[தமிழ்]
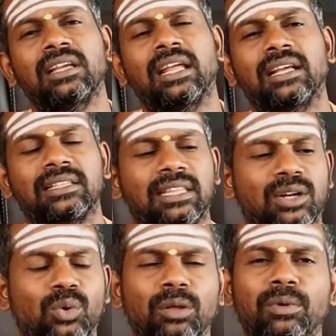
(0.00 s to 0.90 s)
எனக்கு
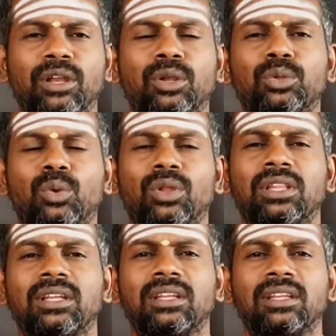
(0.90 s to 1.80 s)
தற்கொலை பண்ணணும்னு
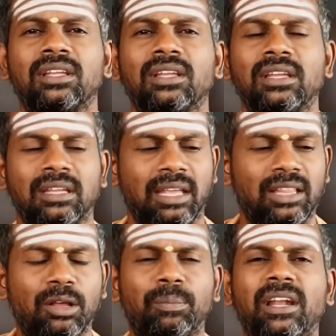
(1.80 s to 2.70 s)
தோணுது
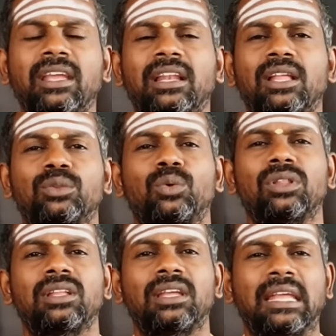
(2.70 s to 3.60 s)
ஏதாவது பண்ணிக்கலாம்னு
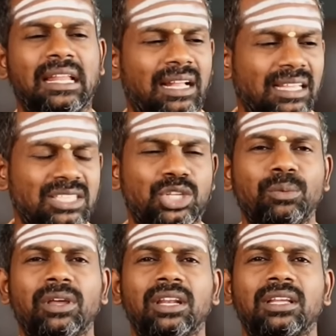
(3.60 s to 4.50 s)
தோணுது எனக்கு
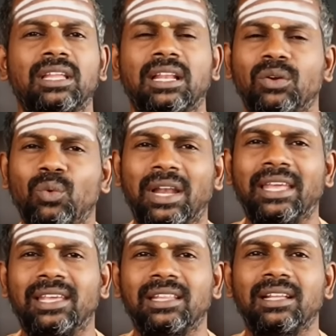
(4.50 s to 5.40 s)
கஷ்டமாக இருக்குது எனக்கு
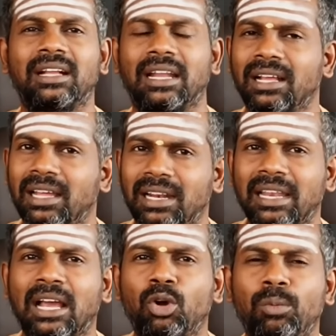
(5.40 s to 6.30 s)
வலிக்குது கடங்காரங்க
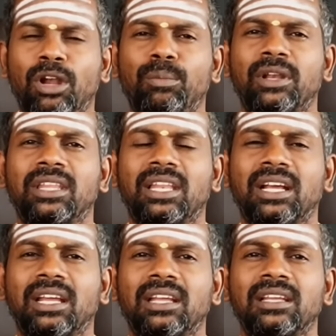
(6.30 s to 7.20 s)
என்னை
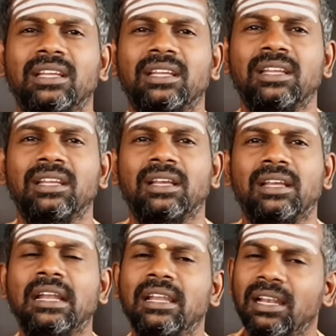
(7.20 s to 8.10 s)
அவமானப்படுத்திட்டாங்க
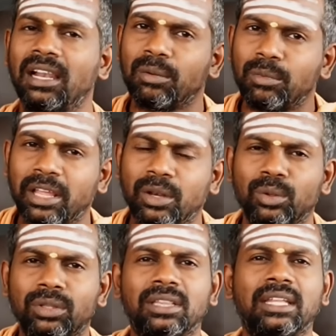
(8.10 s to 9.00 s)
ரெண்டு நாளைக்கு முன்னாடி என்னை
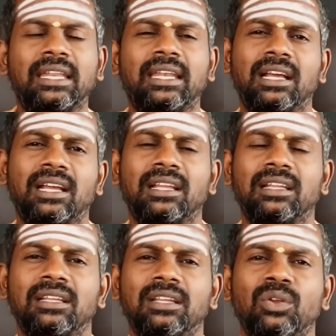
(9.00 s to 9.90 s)
ஒருத்தர் திட்டாங்க
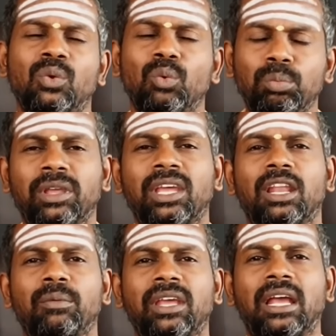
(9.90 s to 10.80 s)

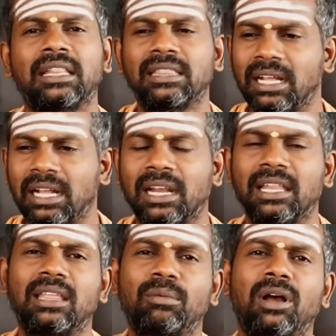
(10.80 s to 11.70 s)
உண்மையாலுமே அந்த
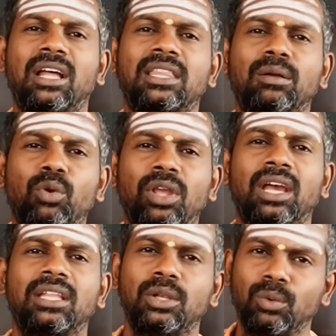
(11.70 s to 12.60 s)
கணத்தை மாற்ற
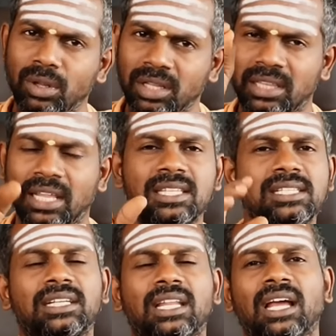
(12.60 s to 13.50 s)
முடியாதுன்னு உங்களுக்கு
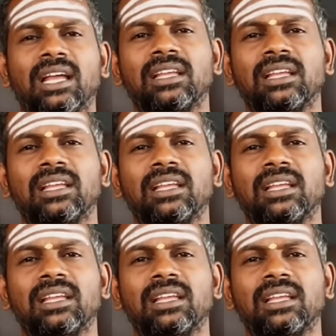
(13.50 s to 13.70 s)
தெரிஞ்சுக்கிட்டா